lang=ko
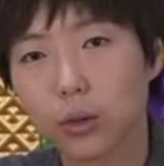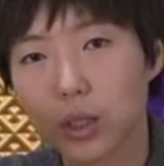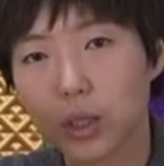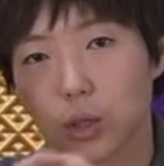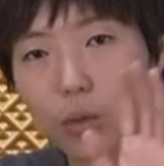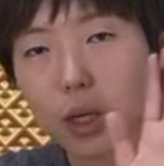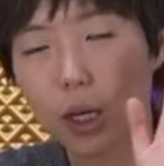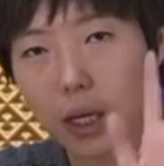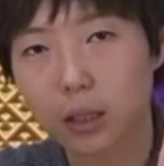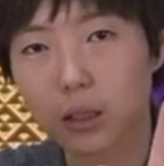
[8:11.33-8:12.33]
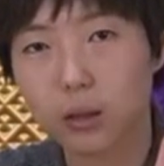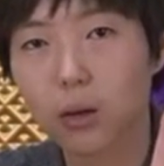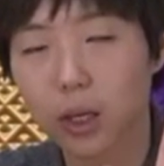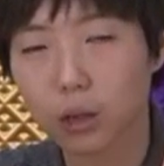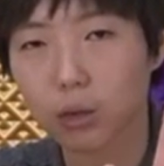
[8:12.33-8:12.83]
제조사가
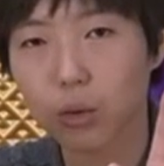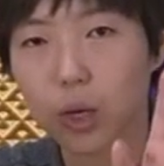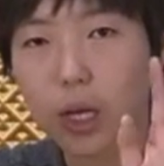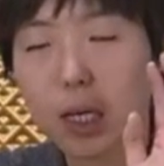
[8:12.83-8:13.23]
같더라도